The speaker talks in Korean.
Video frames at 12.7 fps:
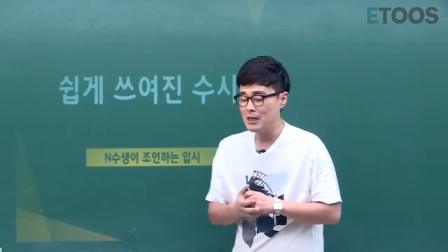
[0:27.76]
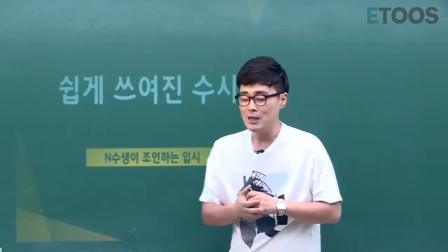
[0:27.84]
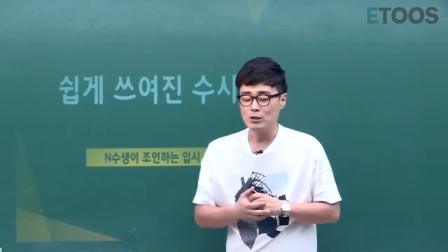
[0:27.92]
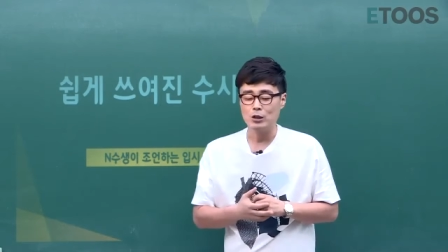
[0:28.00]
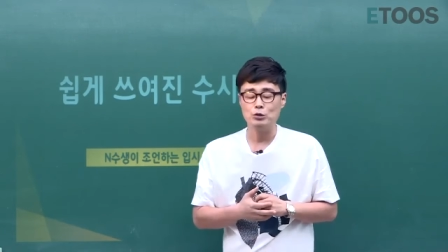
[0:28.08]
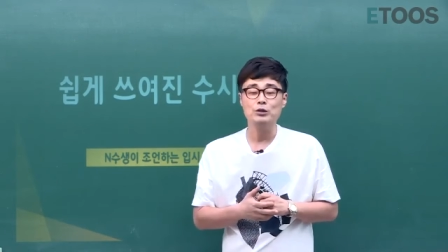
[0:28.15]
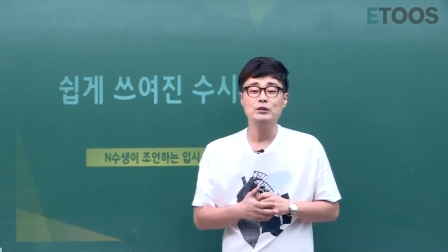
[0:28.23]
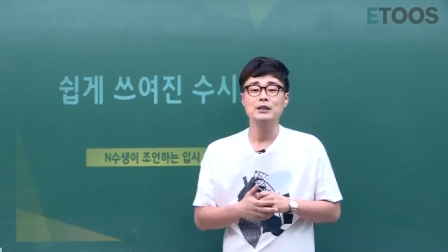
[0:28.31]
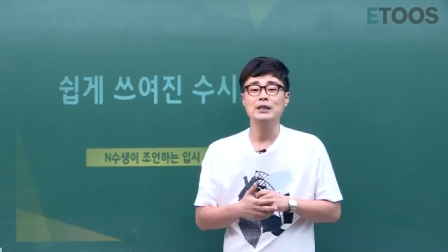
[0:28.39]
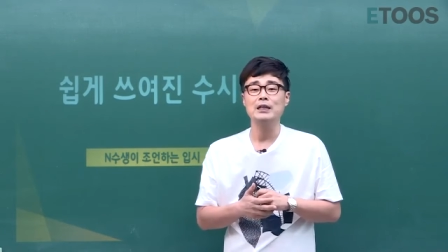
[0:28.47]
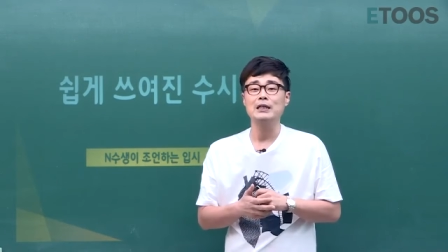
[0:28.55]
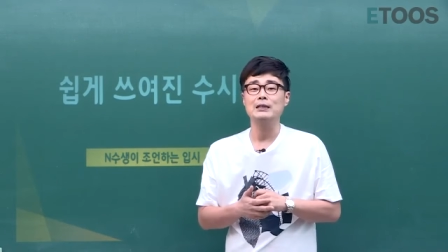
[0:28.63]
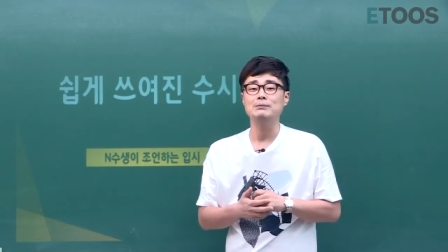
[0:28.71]
저도
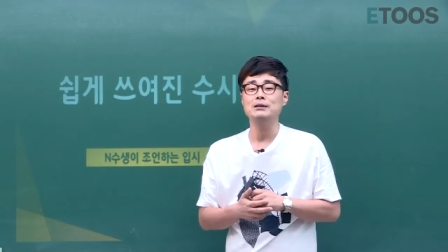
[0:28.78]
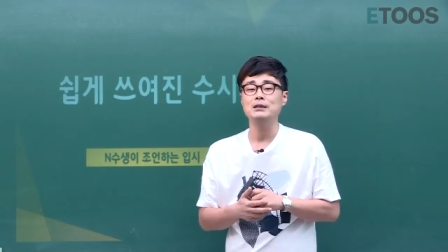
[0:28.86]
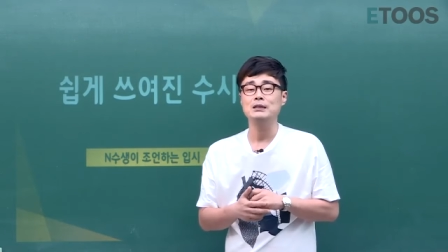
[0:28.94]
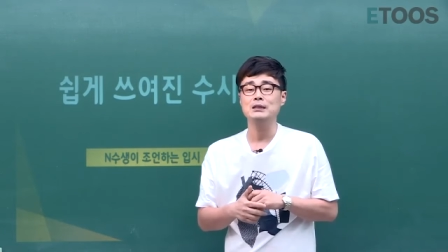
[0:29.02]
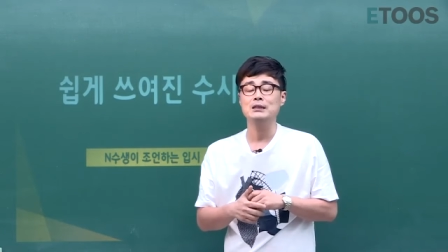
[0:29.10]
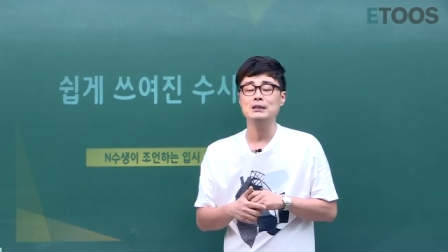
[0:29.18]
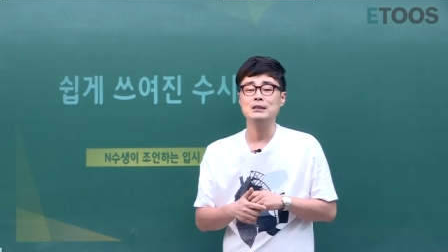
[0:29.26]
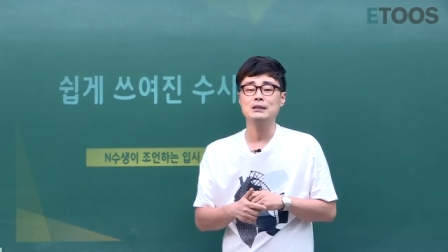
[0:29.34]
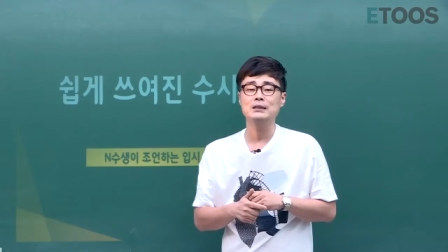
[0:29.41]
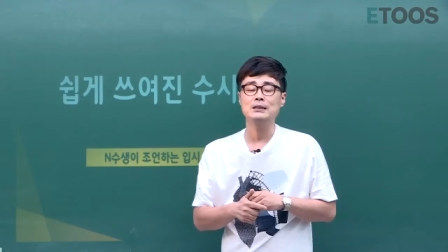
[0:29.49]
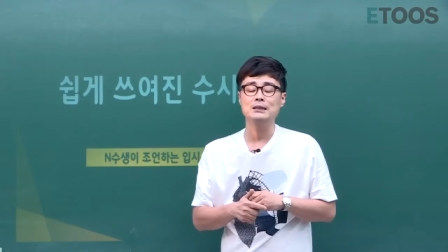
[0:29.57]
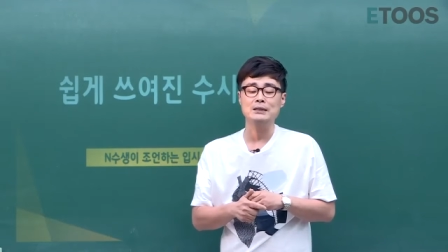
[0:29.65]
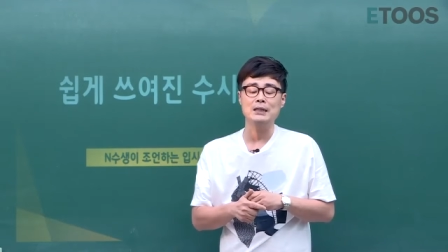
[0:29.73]
이제
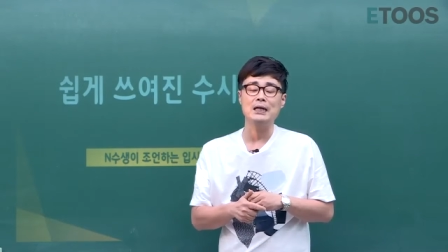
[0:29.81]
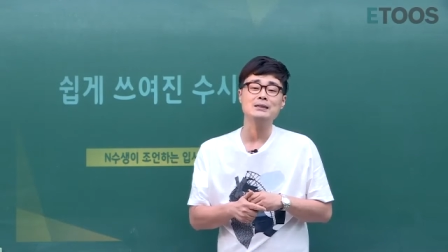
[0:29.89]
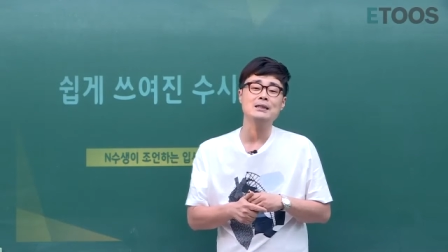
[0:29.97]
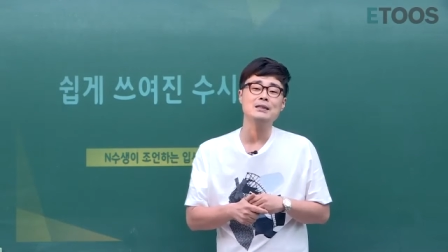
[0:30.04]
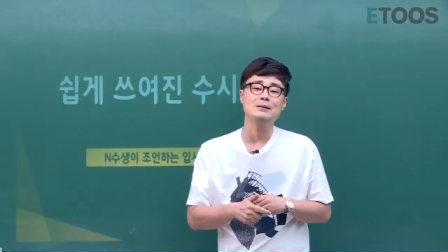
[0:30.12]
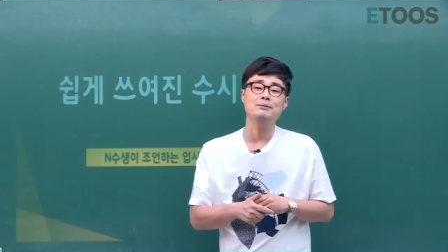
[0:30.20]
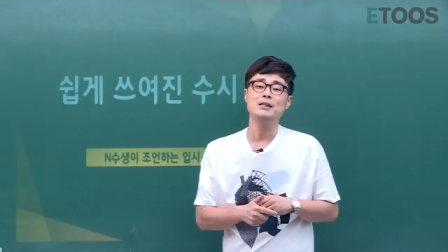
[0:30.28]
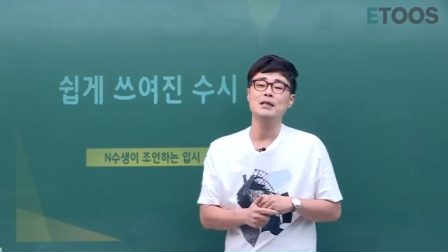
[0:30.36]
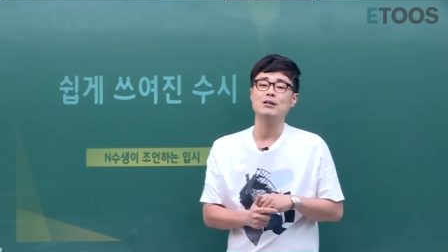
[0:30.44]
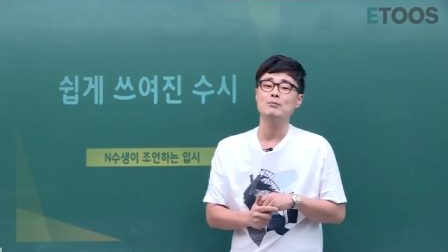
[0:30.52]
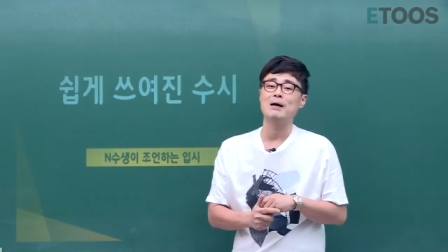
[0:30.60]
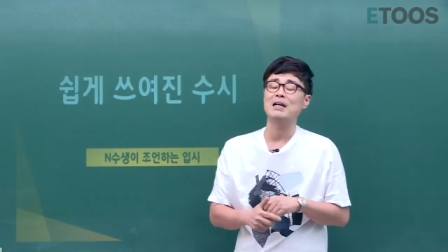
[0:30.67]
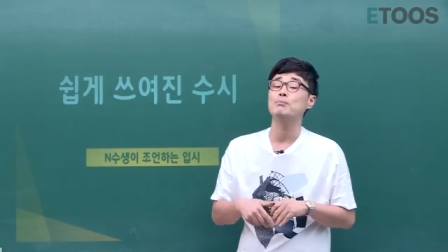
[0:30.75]
입시를 학생들 입시라는
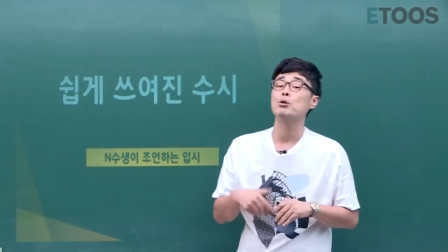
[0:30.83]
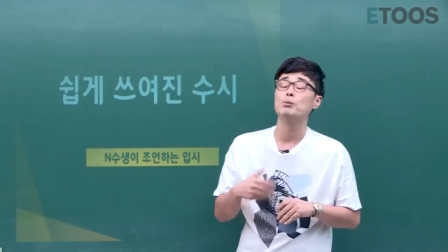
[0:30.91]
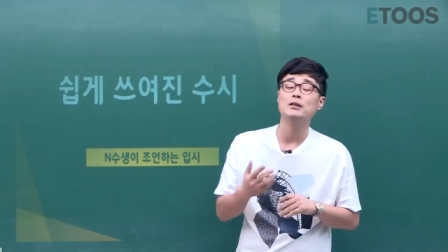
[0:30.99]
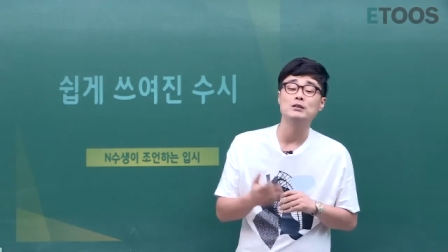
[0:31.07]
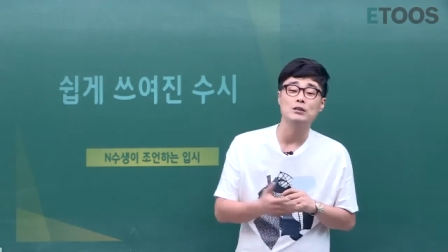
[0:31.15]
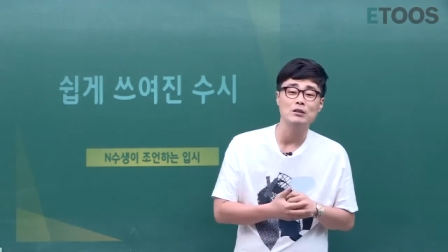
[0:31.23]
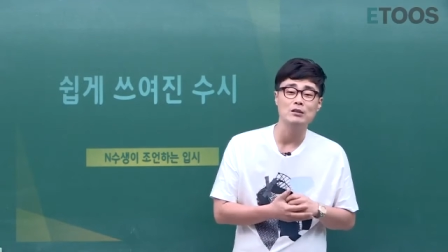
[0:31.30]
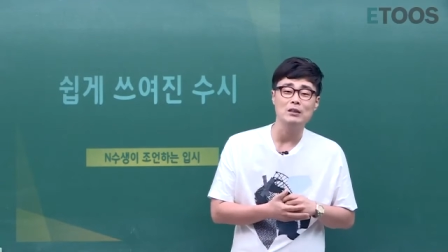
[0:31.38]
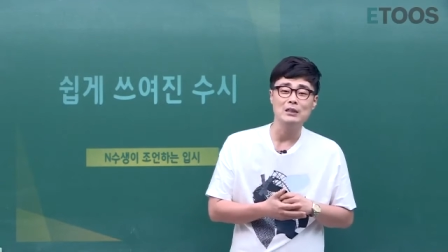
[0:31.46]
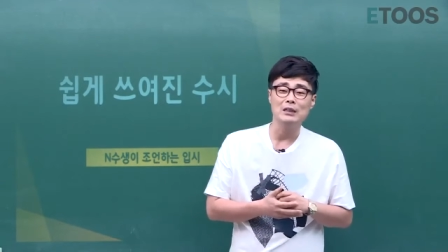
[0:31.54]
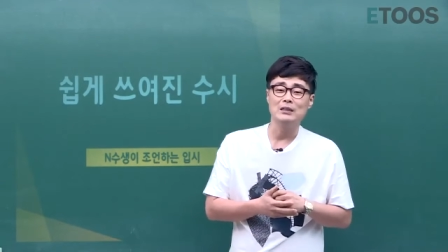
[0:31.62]
거 많이 보면서